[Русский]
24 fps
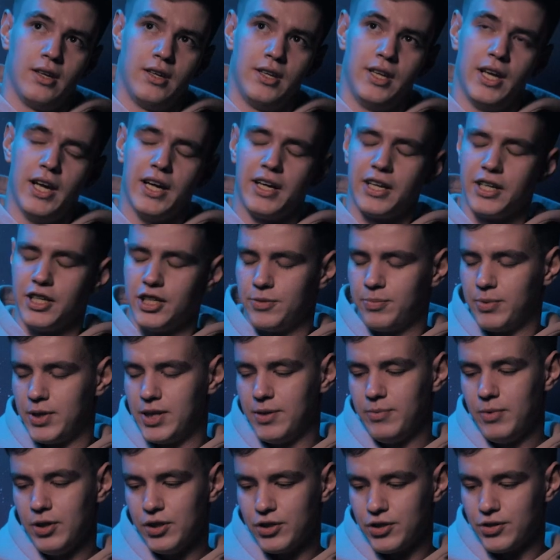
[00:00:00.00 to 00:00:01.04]
Я, конечно,
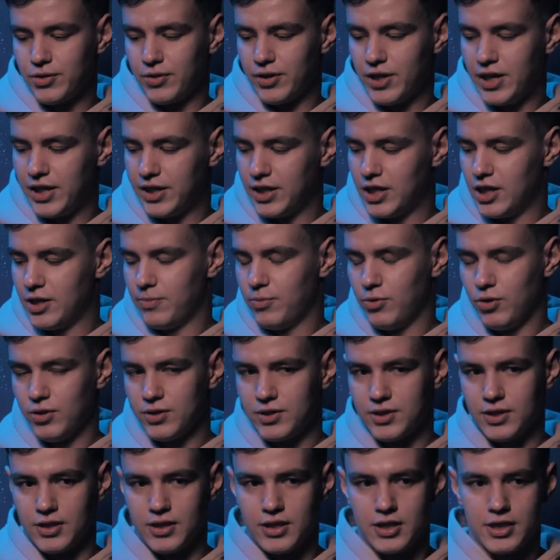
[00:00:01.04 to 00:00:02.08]
понимал, что рано или
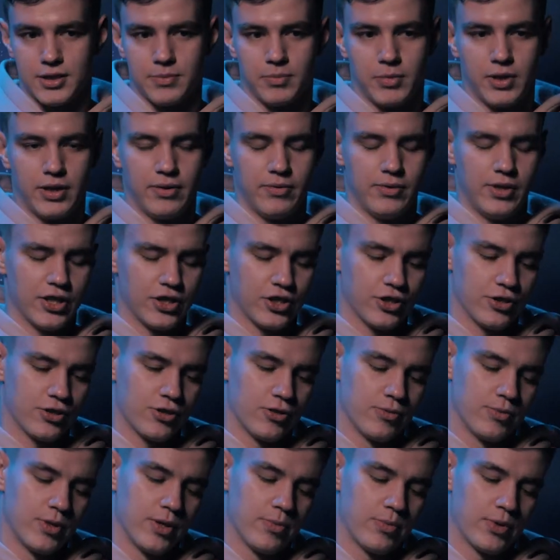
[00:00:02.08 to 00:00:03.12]
поздно с моей
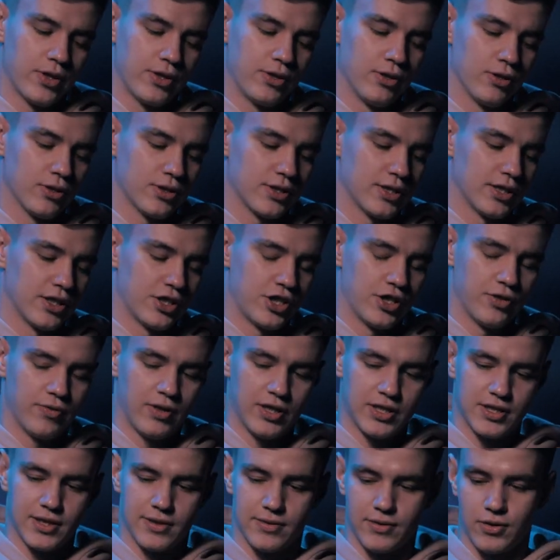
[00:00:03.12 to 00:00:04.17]
внешностью мне придется
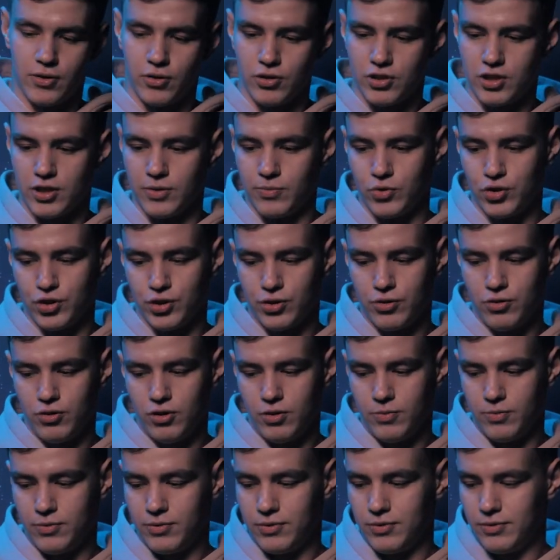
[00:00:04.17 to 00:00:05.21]
ночевать со взрослым
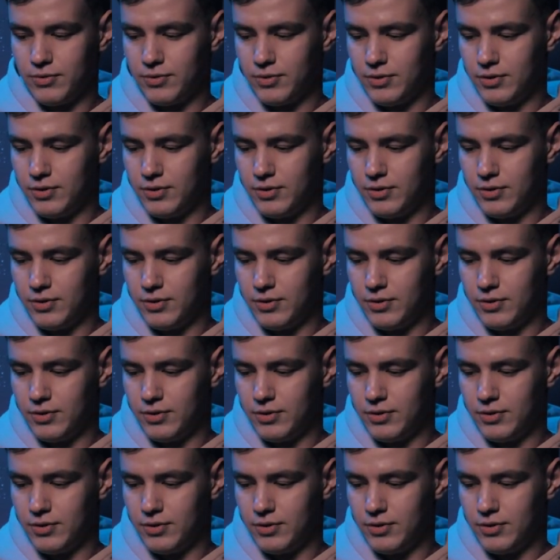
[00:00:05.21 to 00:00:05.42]
мужиком.